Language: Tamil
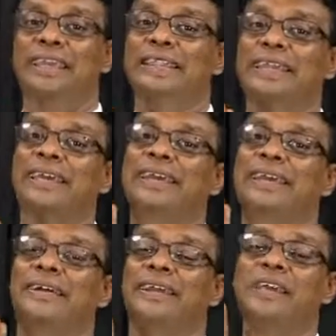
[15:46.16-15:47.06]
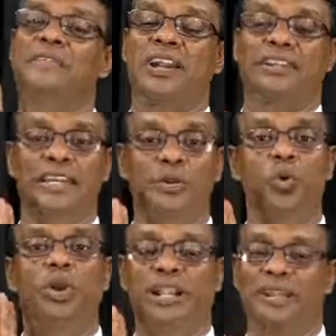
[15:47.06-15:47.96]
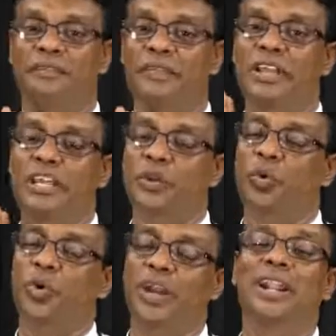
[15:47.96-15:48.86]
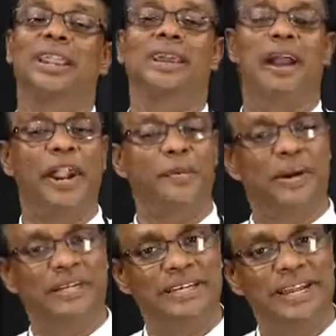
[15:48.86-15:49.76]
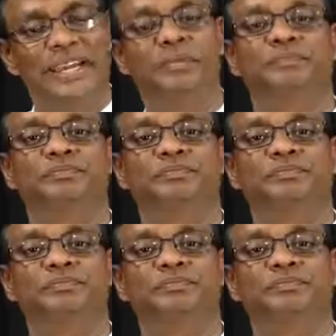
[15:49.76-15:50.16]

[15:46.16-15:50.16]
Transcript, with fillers: இந்த இறைவார்த்தை நூல்கள் விவிலிய நூல்கள் காணப்படுகின்றன